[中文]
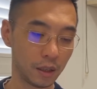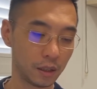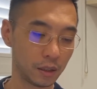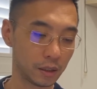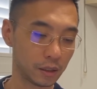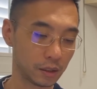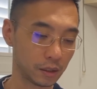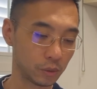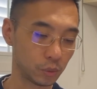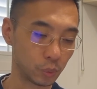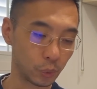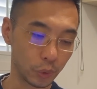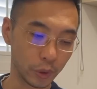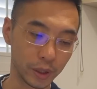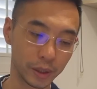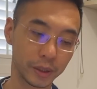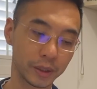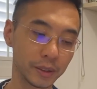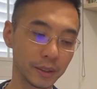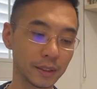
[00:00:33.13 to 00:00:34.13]
是五月
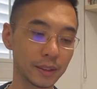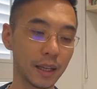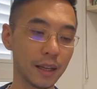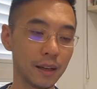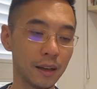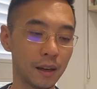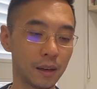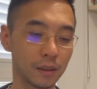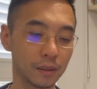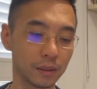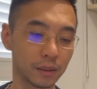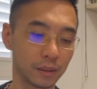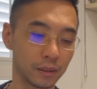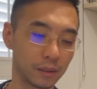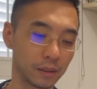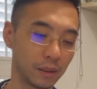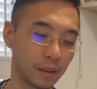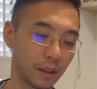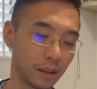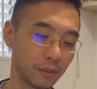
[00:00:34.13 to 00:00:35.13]
十三号的
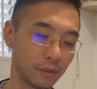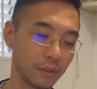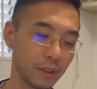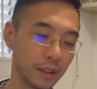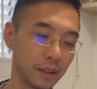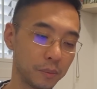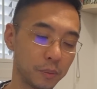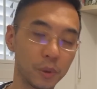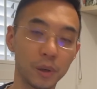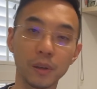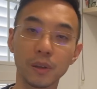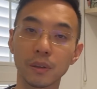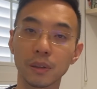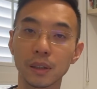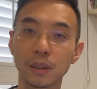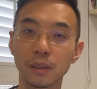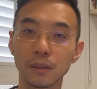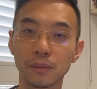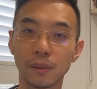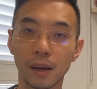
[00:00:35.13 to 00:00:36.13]
时候啊，微博有一
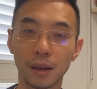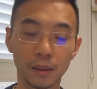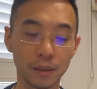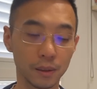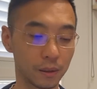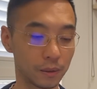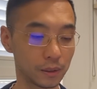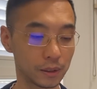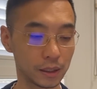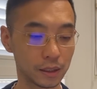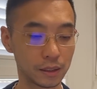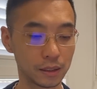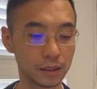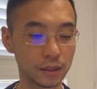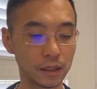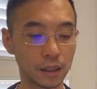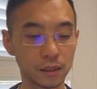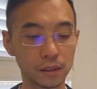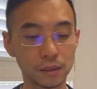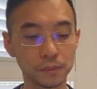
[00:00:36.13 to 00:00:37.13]
个网友，这个人
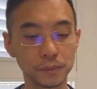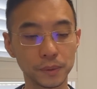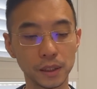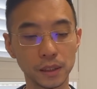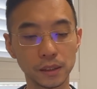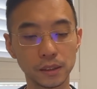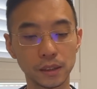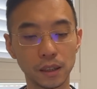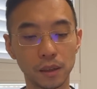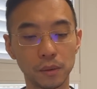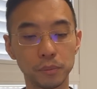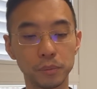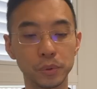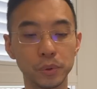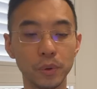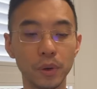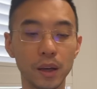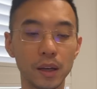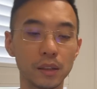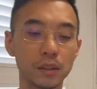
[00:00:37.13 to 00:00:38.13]
叫什么呢？叫
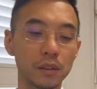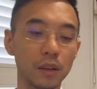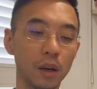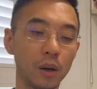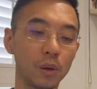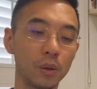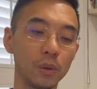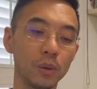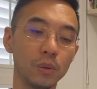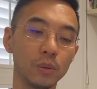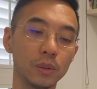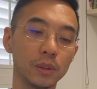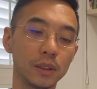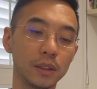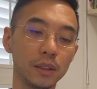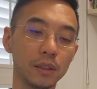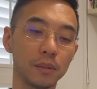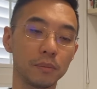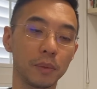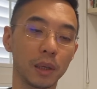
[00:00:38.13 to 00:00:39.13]
不愿透露
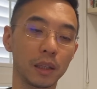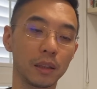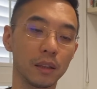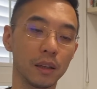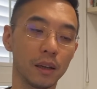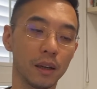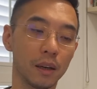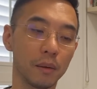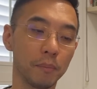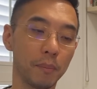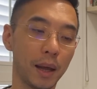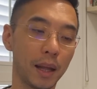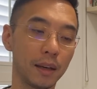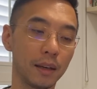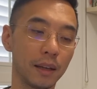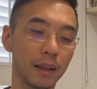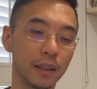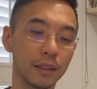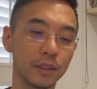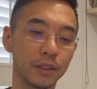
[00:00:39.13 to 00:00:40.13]
姓名的曼
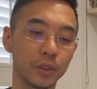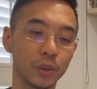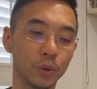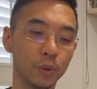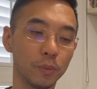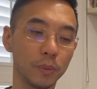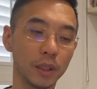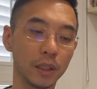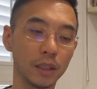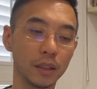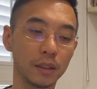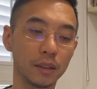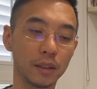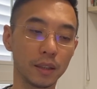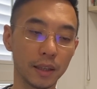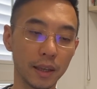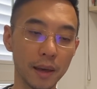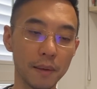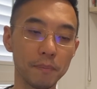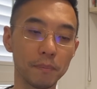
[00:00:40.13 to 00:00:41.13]
联球迷
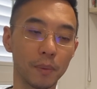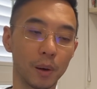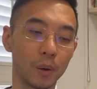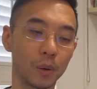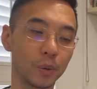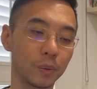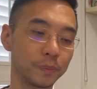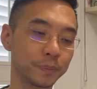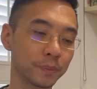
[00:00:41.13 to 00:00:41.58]
天某。